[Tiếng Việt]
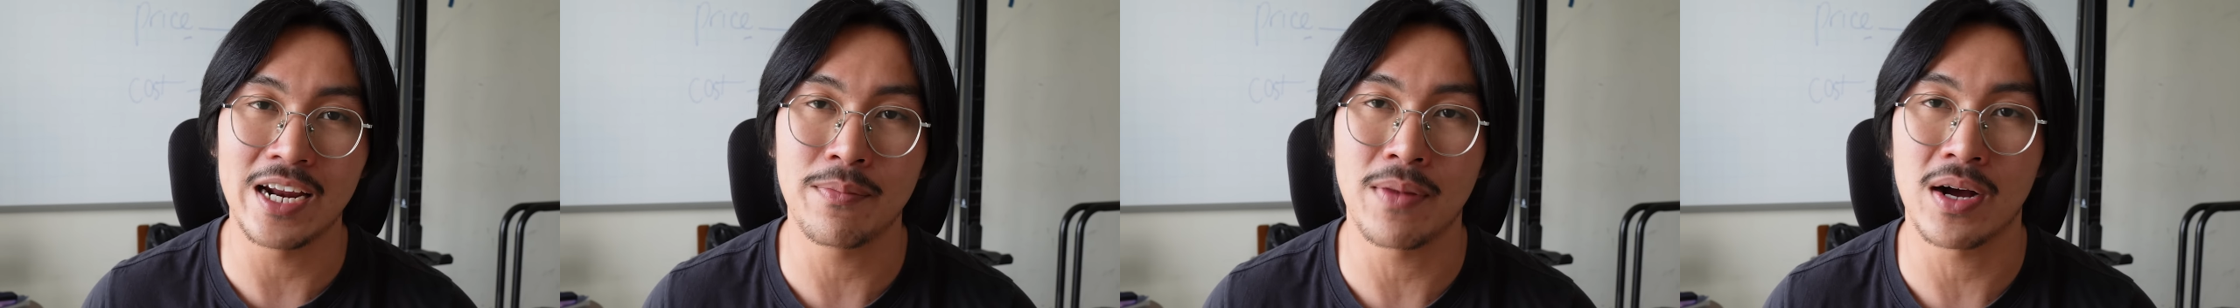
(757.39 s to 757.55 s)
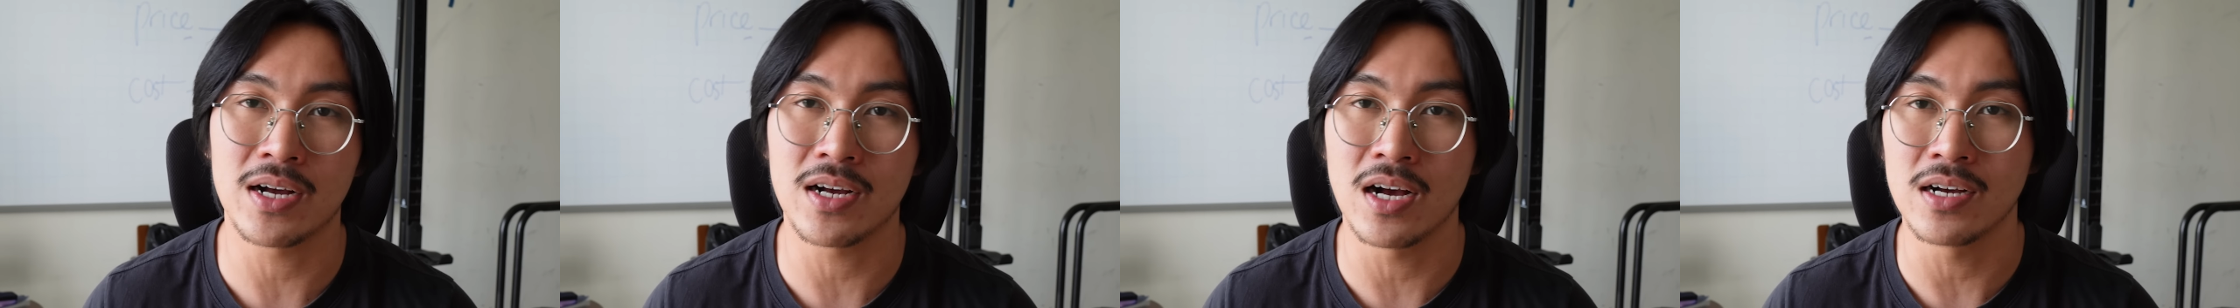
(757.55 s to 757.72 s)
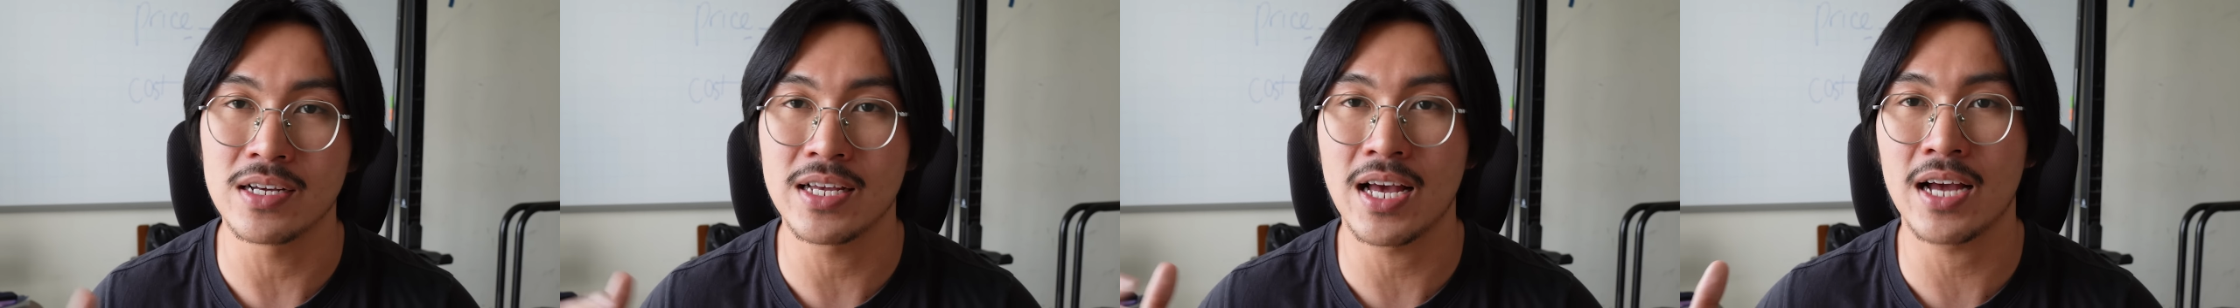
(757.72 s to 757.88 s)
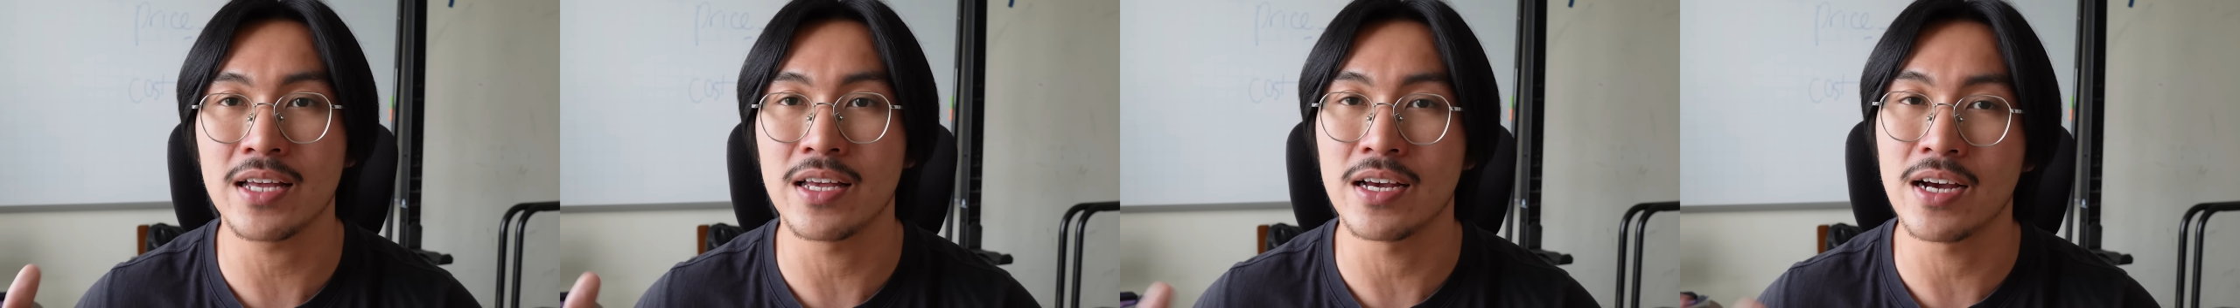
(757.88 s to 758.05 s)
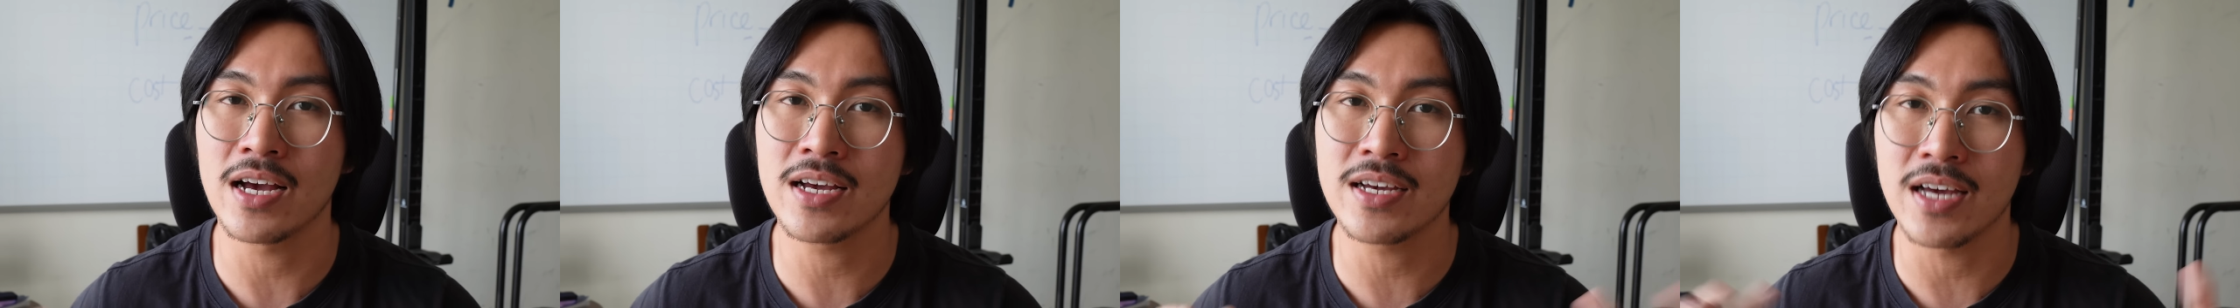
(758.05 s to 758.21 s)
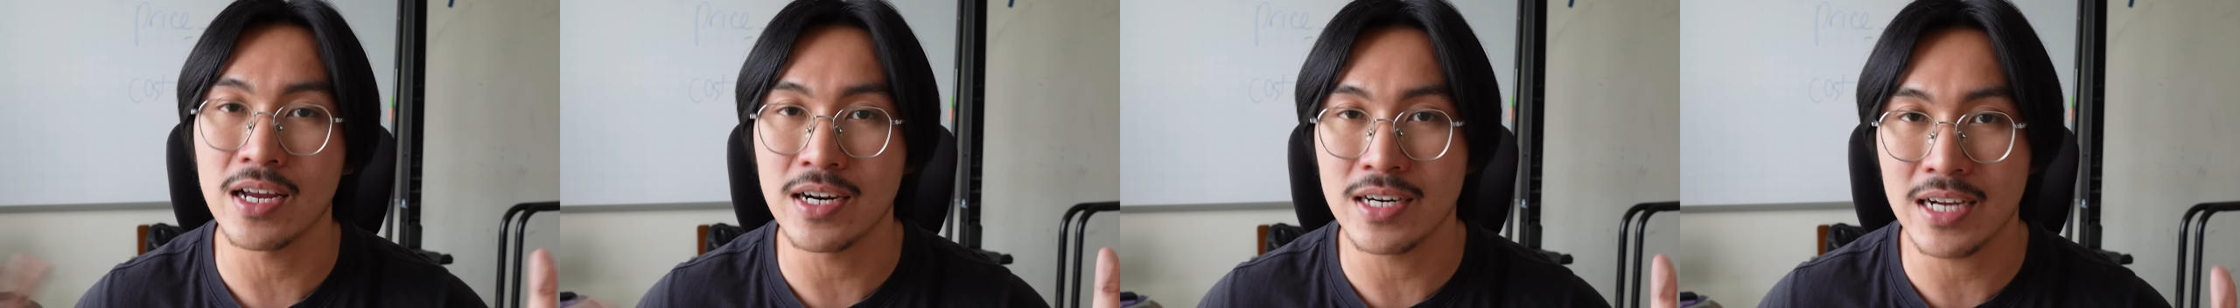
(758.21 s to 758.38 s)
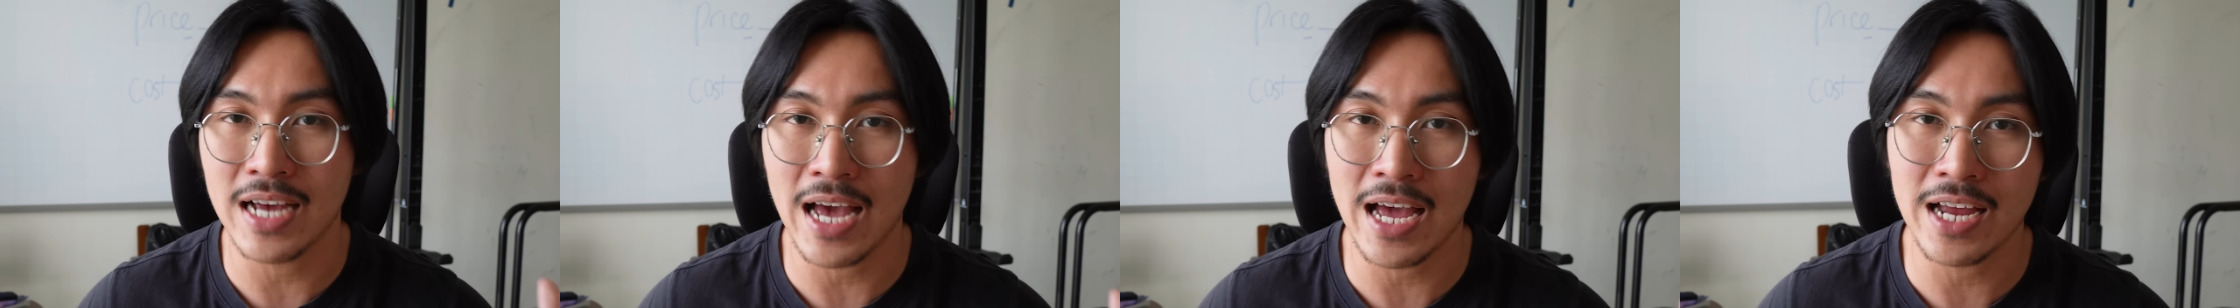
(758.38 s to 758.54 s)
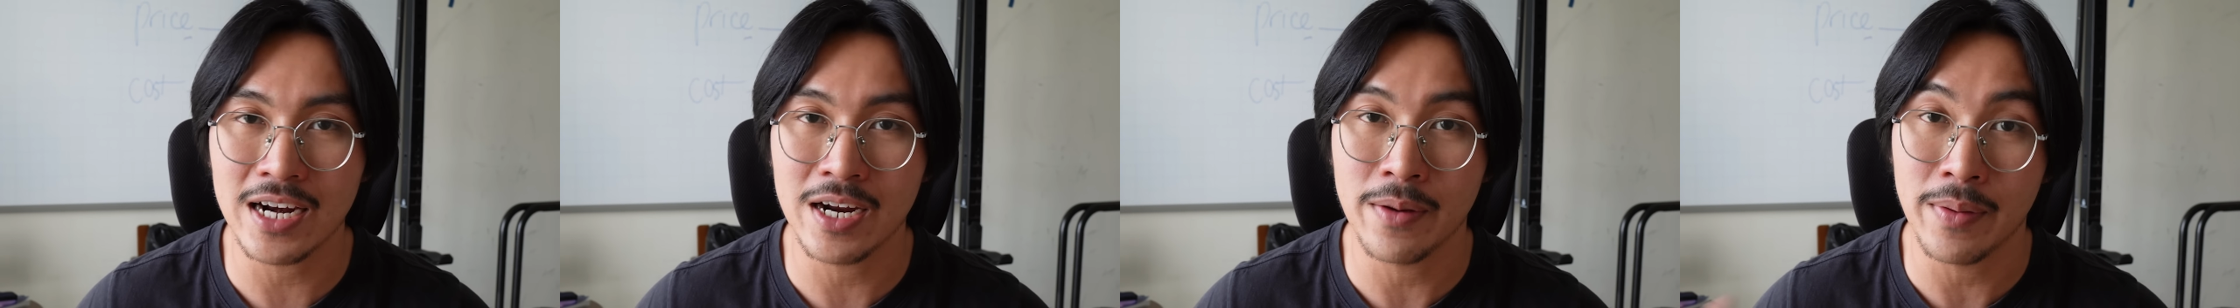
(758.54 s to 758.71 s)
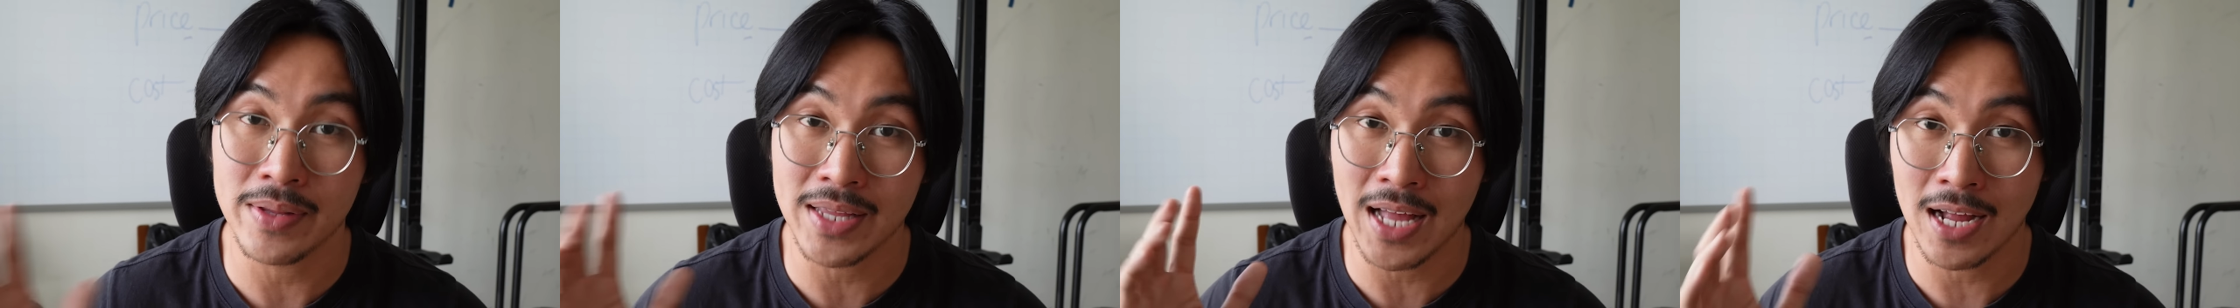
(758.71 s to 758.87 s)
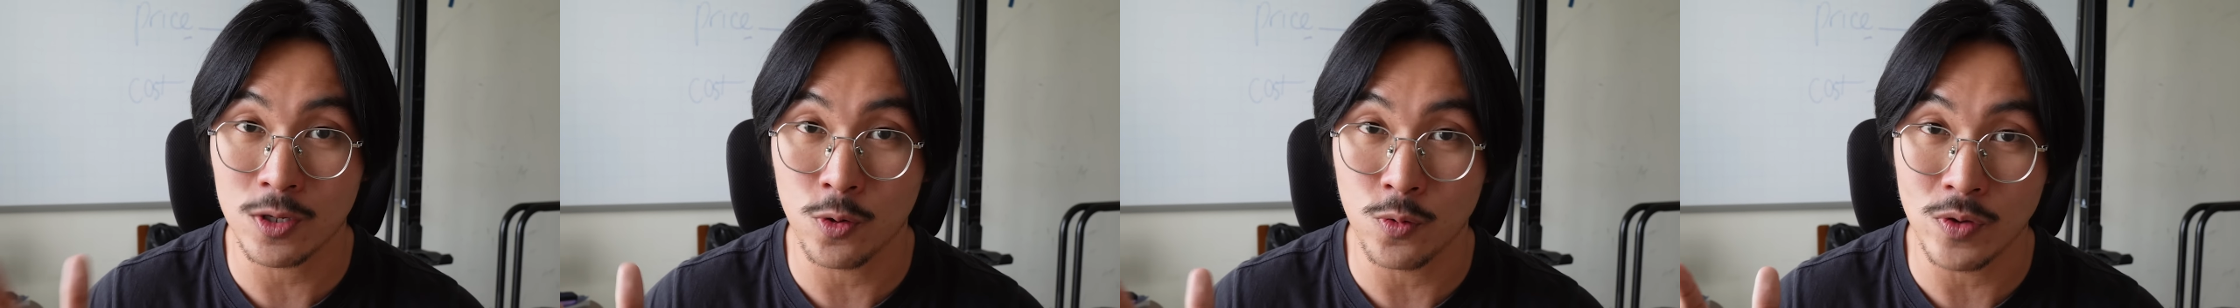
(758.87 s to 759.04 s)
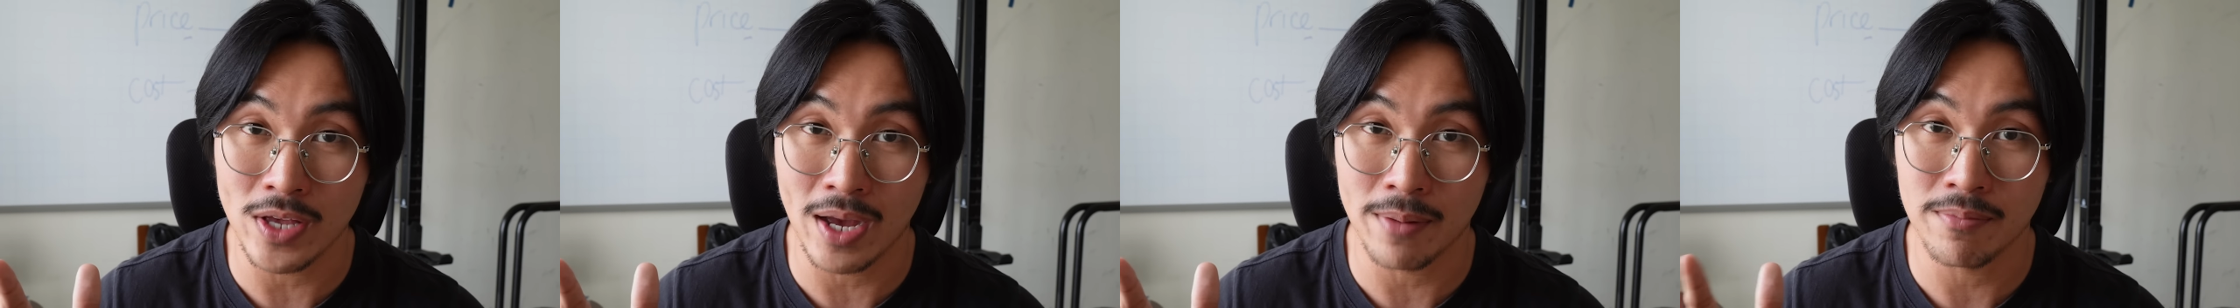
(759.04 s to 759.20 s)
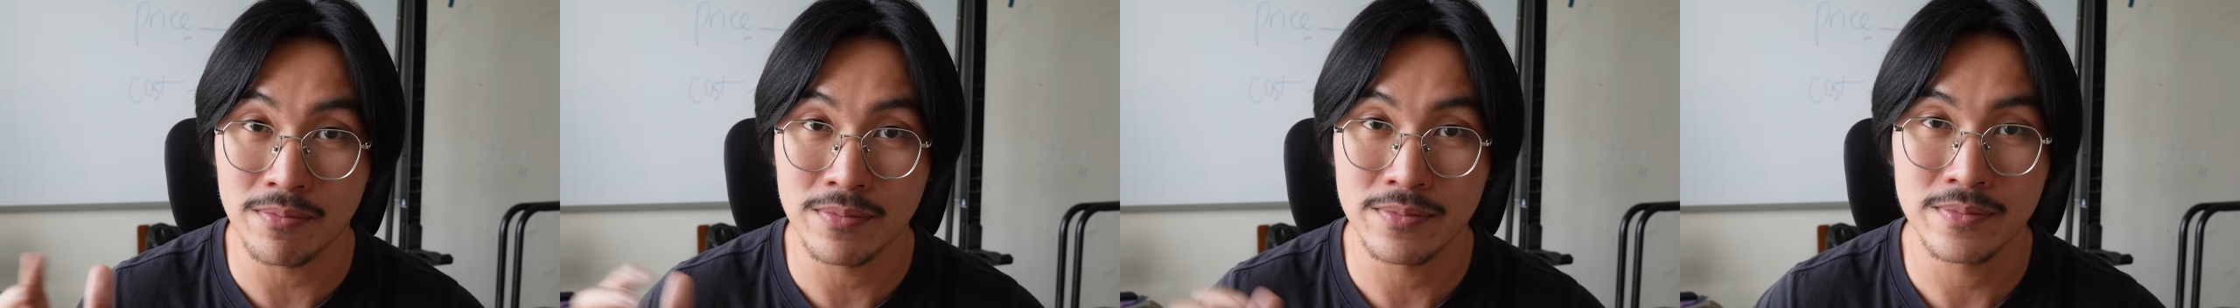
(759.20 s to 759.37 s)
để mà cân nhắc những cái kênh khác để mà tăng thu
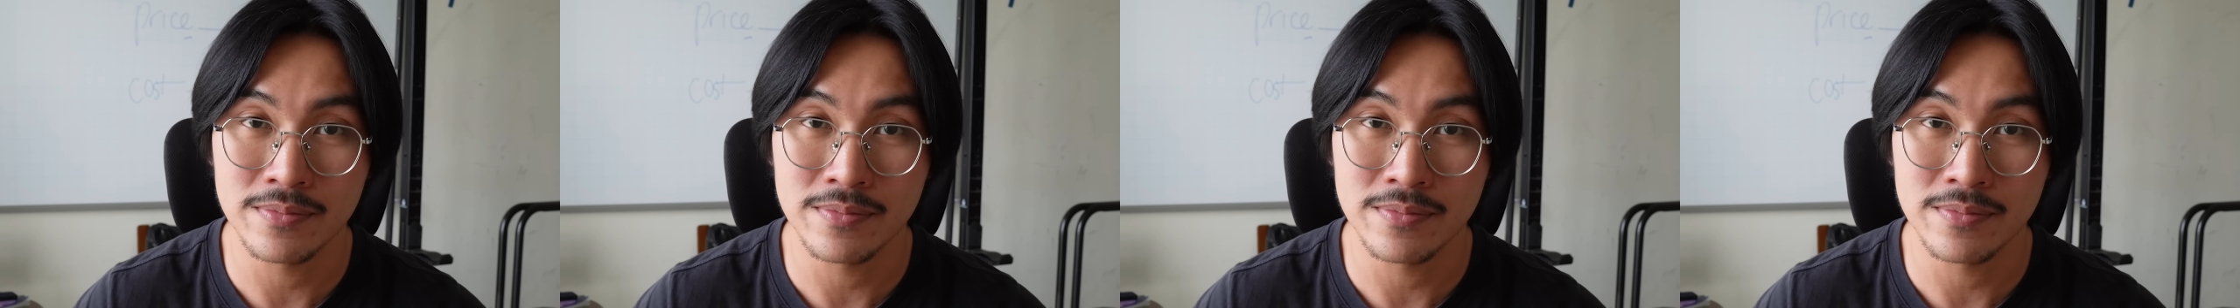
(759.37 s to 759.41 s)
nhập.